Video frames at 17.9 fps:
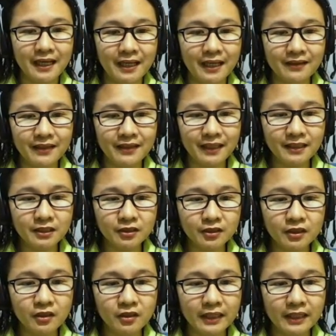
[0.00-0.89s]
and then
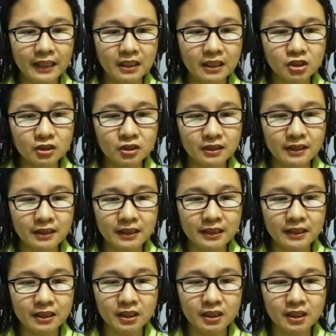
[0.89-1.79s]
your location
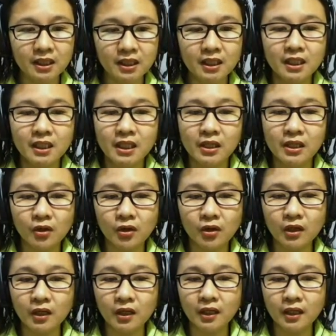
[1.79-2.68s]
here,
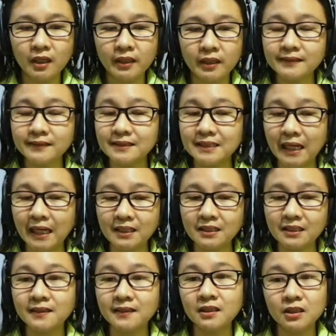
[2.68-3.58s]
your
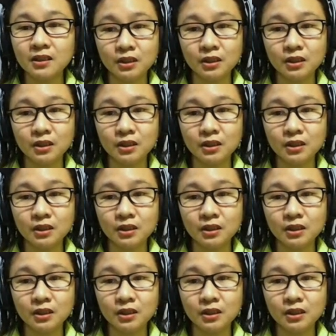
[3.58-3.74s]
title